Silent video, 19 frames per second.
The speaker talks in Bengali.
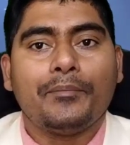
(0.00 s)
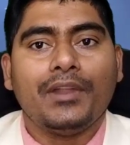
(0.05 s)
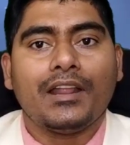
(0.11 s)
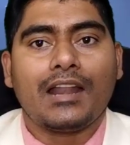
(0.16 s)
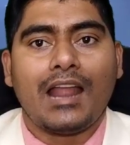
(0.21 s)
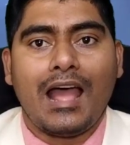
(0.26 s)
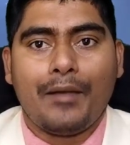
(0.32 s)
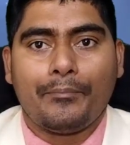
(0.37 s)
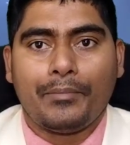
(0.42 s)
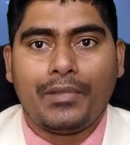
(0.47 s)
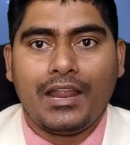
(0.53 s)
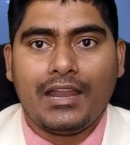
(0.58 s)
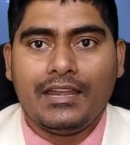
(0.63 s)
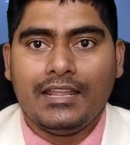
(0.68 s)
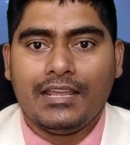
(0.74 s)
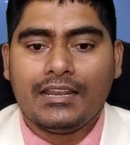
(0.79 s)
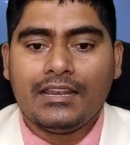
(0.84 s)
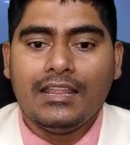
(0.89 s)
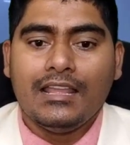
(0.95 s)
আপনার
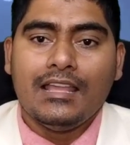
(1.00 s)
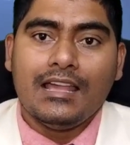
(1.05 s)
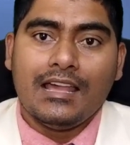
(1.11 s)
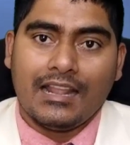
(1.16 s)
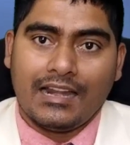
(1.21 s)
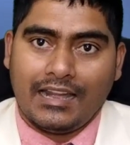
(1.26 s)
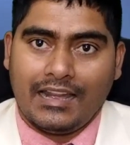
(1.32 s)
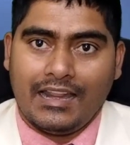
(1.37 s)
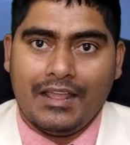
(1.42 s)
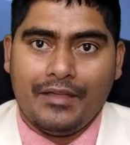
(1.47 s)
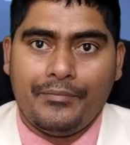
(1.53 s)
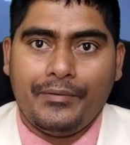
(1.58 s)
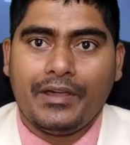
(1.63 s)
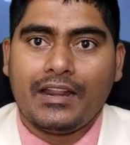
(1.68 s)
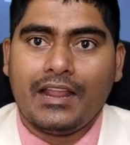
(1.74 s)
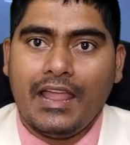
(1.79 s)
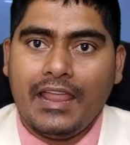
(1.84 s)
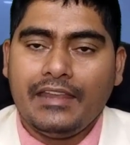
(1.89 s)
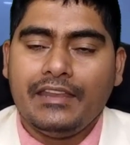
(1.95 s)
আপলাইনের
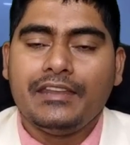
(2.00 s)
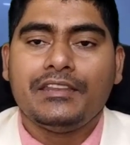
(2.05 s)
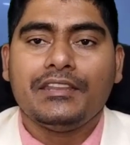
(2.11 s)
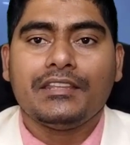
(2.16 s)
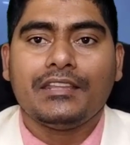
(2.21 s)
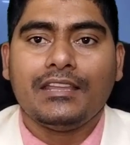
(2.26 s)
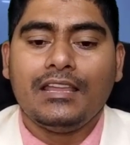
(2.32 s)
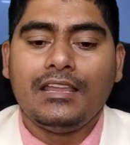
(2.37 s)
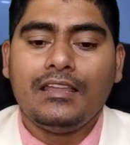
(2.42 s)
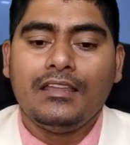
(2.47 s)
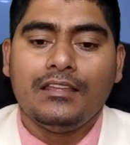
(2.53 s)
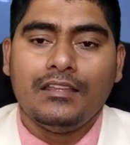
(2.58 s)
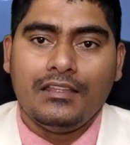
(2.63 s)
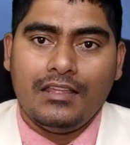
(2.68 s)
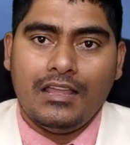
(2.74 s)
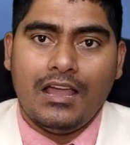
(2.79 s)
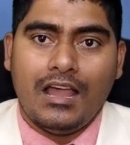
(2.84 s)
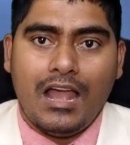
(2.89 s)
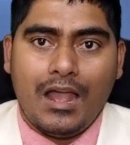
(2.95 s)
রেফার আইডিটিকে
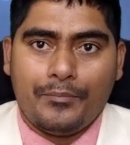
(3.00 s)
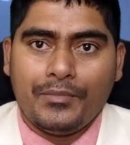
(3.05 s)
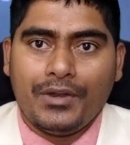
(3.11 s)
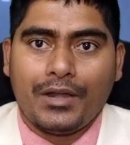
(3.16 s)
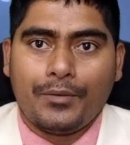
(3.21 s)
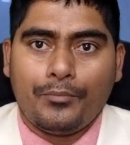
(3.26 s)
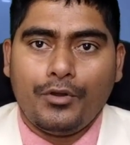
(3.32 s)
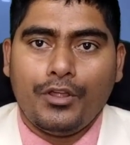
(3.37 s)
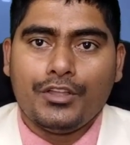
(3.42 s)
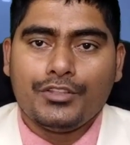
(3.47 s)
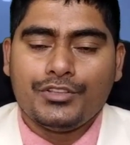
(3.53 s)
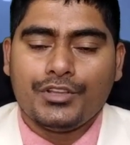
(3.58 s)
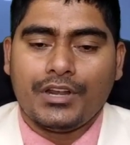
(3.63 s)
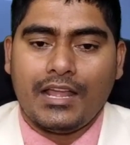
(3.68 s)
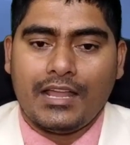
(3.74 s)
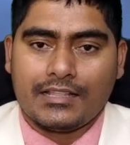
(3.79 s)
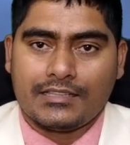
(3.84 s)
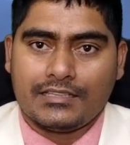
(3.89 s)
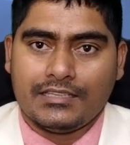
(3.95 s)
আপনার
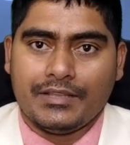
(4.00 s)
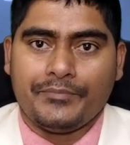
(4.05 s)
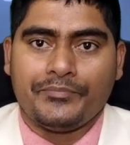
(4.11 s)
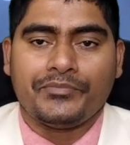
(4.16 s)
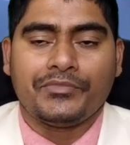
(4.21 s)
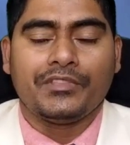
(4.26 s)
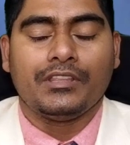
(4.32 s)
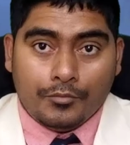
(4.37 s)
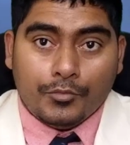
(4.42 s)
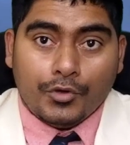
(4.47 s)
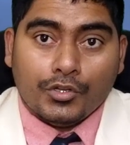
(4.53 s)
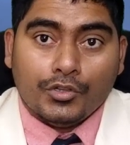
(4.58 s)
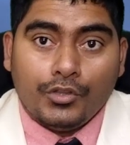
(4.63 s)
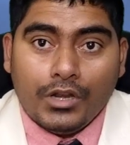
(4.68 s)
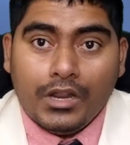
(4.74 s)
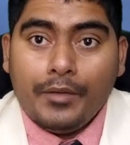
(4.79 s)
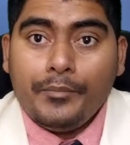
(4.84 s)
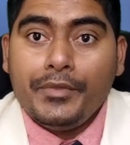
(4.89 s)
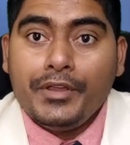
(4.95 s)
প্রয়োজন আছে
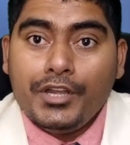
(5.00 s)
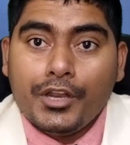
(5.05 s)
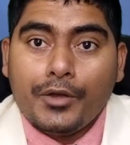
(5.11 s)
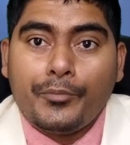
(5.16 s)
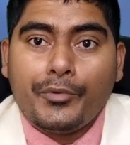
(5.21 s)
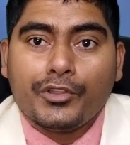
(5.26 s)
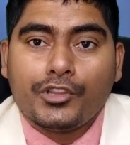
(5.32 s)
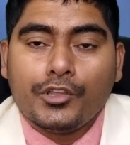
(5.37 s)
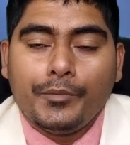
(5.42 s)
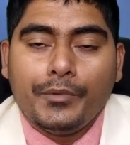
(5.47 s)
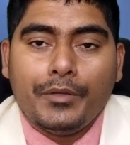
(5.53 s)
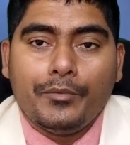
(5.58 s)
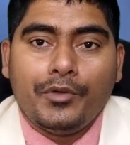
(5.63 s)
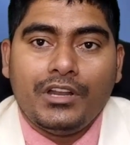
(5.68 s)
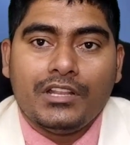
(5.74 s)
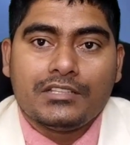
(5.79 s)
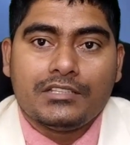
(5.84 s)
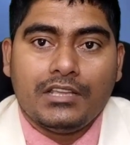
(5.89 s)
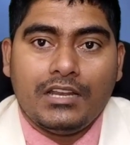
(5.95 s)
বন্ধুরা ভিডিওর প্রথমে
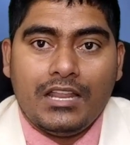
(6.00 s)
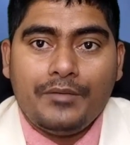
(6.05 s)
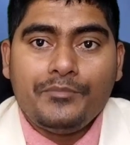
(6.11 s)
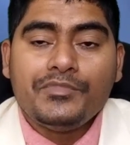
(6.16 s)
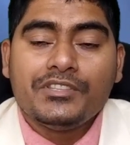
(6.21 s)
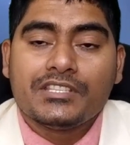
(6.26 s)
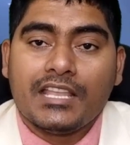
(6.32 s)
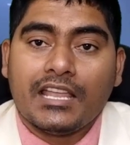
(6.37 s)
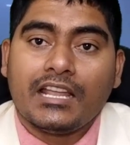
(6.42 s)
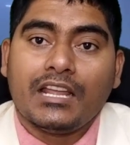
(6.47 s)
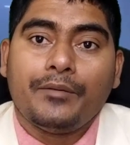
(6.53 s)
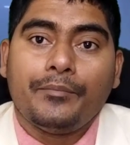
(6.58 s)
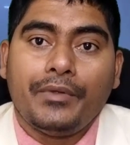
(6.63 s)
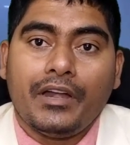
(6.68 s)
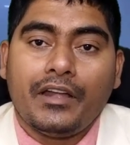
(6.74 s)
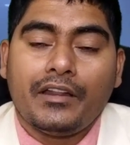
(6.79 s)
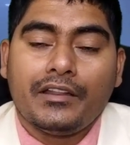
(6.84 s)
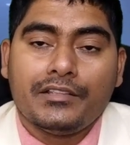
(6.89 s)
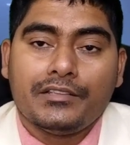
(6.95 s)
বলেছিলাম সেকেন্ড
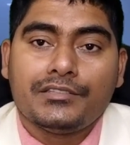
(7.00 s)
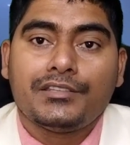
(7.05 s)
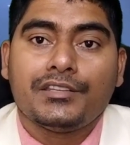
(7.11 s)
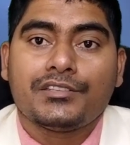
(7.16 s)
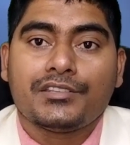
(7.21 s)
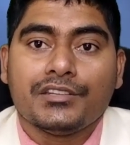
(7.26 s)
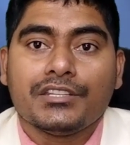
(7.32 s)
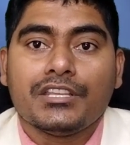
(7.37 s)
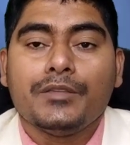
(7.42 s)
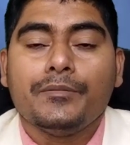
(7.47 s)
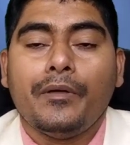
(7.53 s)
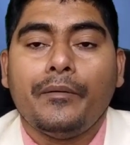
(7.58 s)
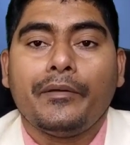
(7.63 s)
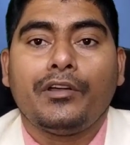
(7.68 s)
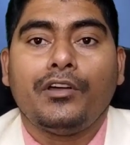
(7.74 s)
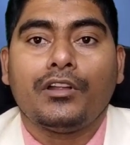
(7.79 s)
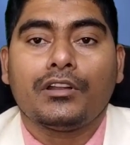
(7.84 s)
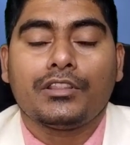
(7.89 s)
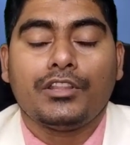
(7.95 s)
পার্ট রেজিস্ট্রেশন
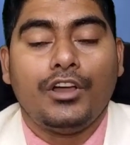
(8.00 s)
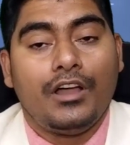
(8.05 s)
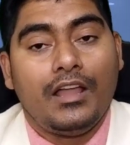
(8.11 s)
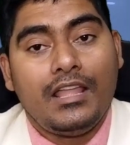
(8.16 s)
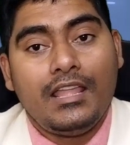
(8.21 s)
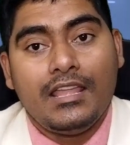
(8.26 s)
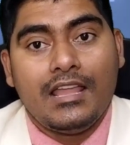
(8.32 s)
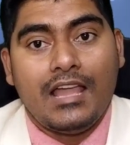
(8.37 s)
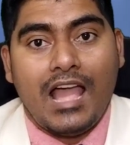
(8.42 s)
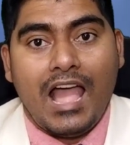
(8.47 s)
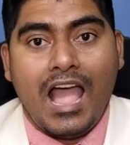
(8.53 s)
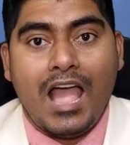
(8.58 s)
কিভাবে করতে হয়